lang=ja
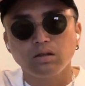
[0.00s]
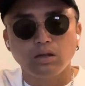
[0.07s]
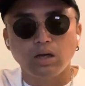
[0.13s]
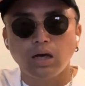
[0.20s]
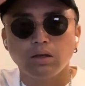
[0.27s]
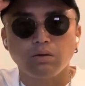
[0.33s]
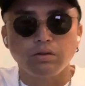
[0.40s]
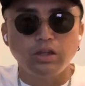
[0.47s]

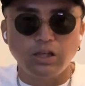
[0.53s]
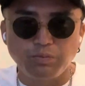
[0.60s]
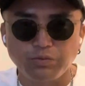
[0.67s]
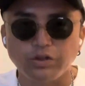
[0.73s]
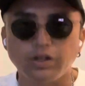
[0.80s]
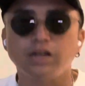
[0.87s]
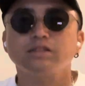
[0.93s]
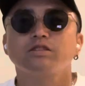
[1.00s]
あの
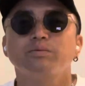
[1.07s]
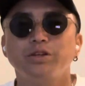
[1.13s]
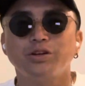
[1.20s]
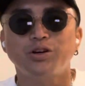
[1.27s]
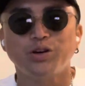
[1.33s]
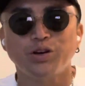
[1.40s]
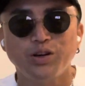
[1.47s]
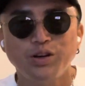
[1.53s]
ディープな遊び
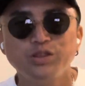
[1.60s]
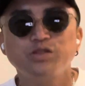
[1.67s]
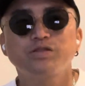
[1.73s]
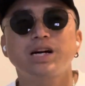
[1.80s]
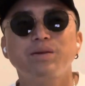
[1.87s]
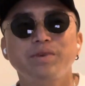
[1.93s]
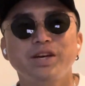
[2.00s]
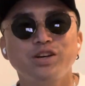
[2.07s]
を
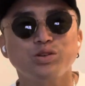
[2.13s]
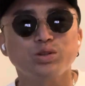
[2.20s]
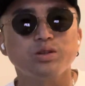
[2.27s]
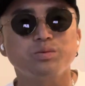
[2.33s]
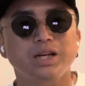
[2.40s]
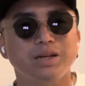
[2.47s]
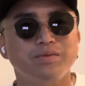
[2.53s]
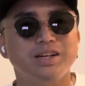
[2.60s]
深めようと
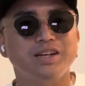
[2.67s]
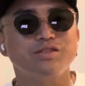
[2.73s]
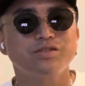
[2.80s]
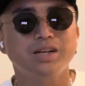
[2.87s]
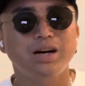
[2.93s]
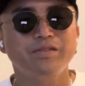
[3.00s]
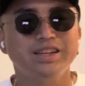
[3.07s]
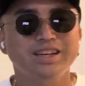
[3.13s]
思えば
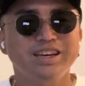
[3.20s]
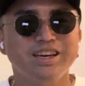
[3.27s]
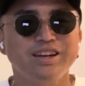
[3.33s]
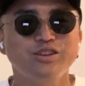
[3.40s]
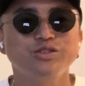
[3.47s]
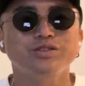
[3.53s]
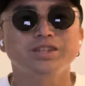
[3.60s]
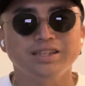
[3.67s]
深めていけ
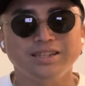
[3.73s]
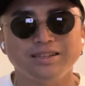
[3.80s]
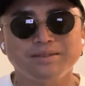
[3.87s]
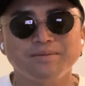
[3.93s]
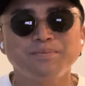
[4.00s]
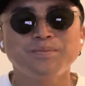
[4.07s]
るんで